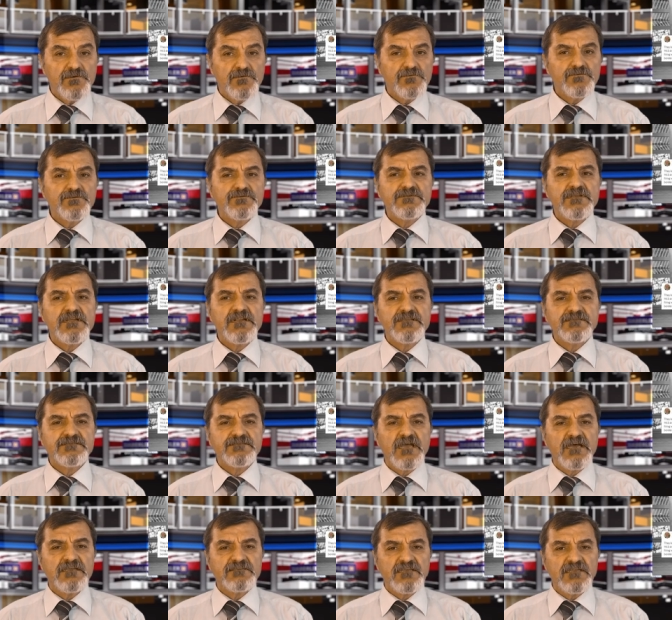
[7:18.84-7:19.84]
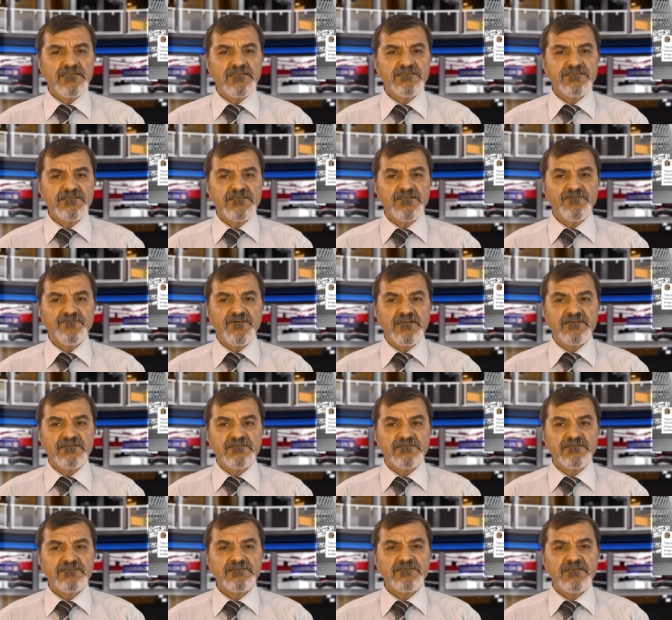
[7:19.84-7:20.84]
Uluslararası Adalet
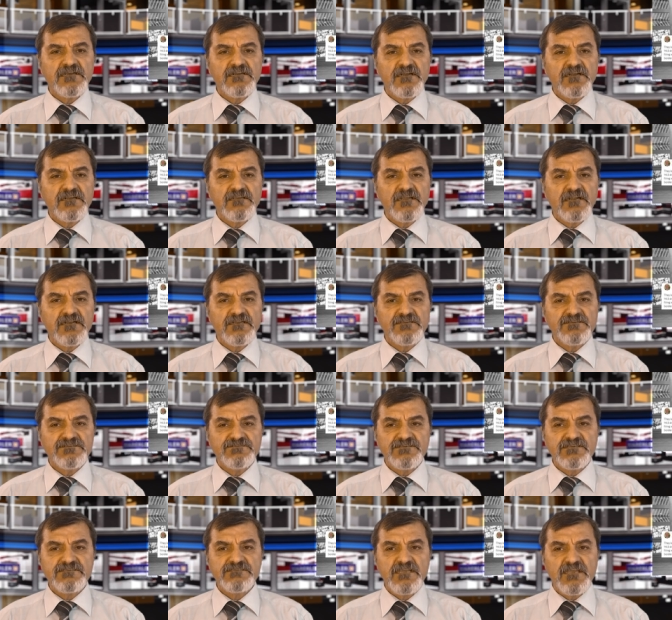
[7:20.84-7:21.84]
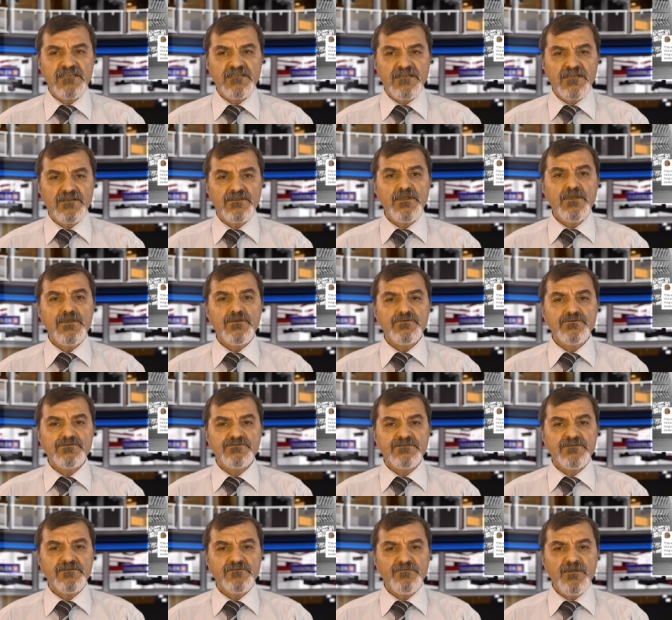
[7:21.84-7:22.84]
Divanı'nın kararlarını hiçe sayarak
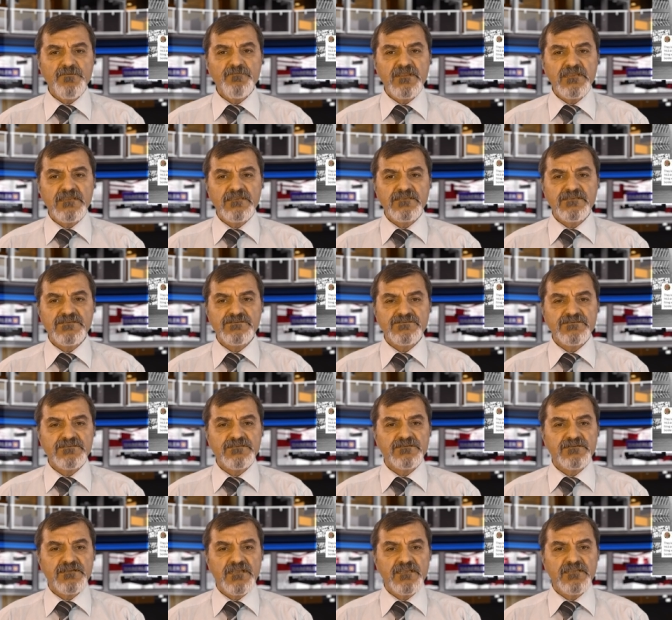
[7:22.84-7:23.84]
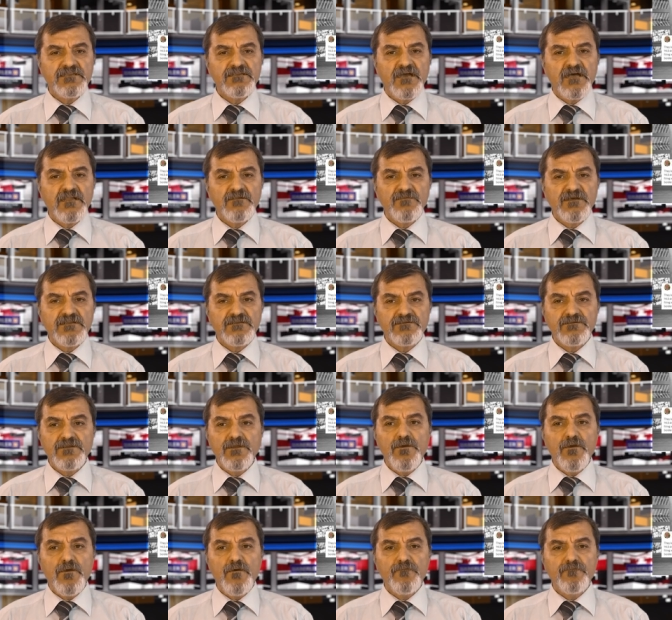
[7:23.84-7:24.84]
120 bin kişiyi rehin almanın
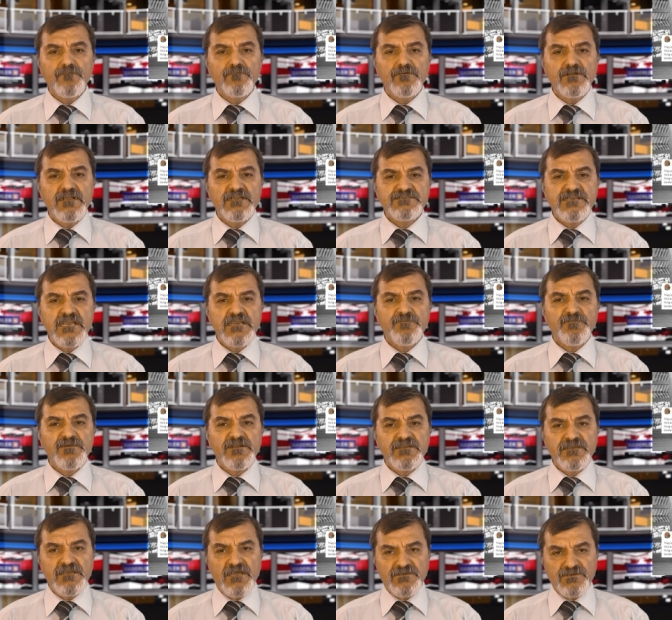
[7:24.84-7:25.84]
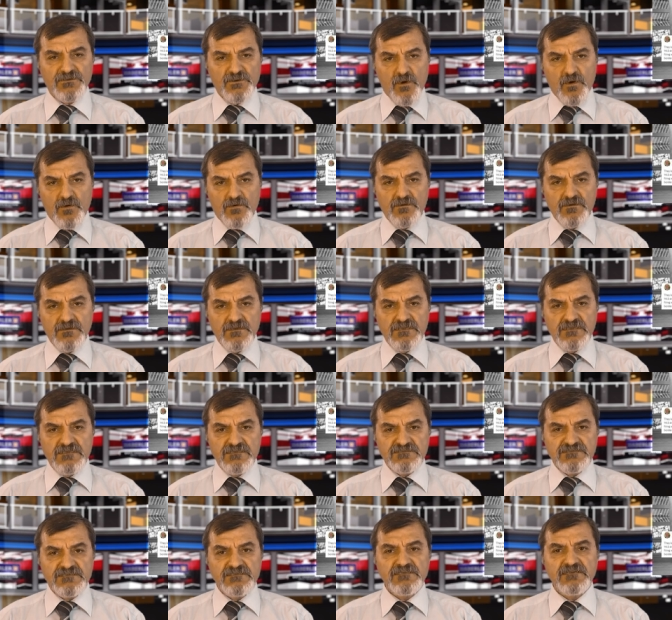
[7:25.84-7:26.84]
övünülecek bir yanı yok.''
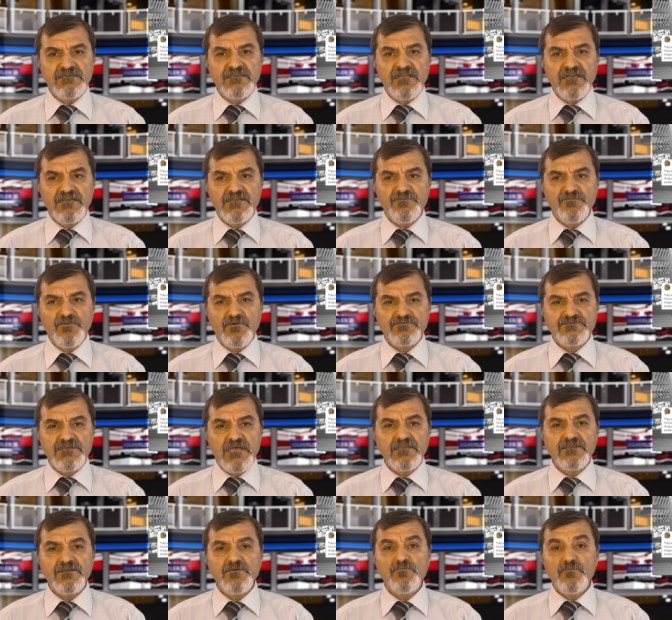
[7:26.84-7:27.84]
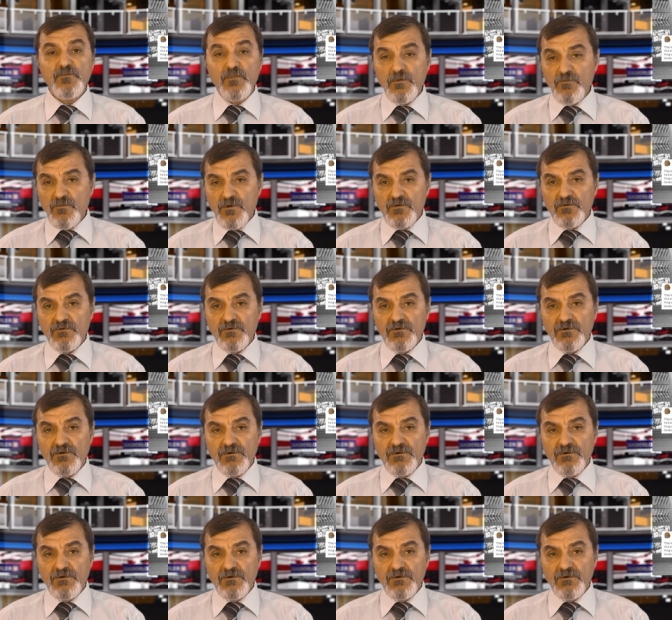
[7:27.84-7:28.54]
sinirlerini bozan bu mu?